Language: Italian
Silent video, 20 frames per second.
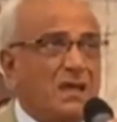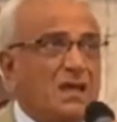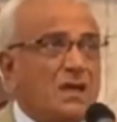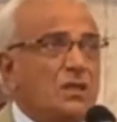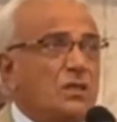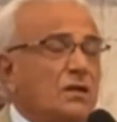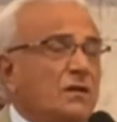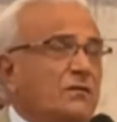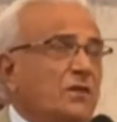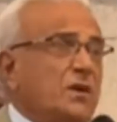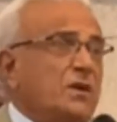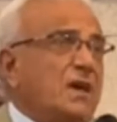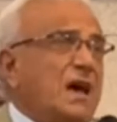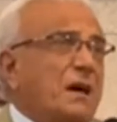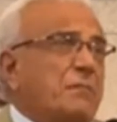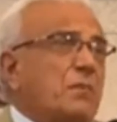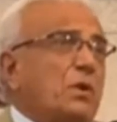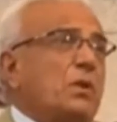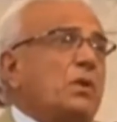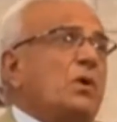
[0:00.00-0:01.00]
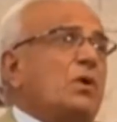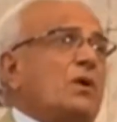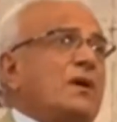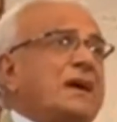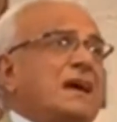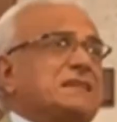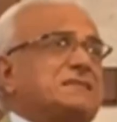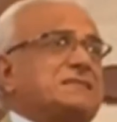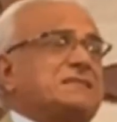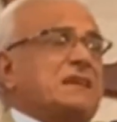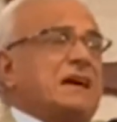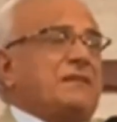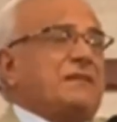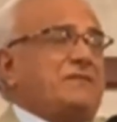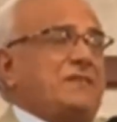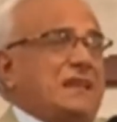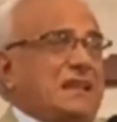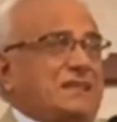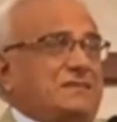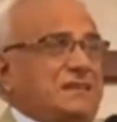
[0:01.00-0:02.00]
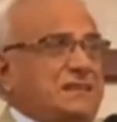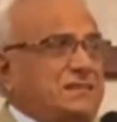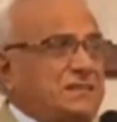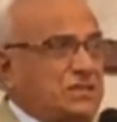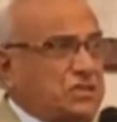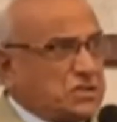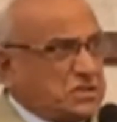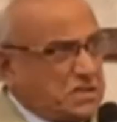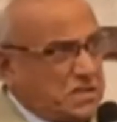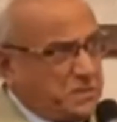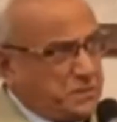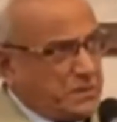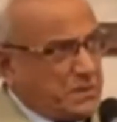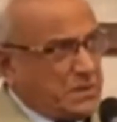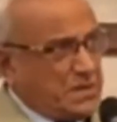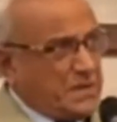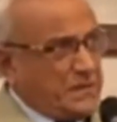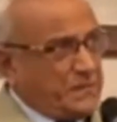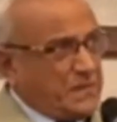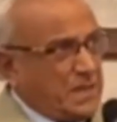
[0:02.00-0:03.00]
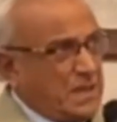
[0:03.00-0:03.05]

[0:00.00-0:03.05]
Non vogliamo noi avere dei discepoli,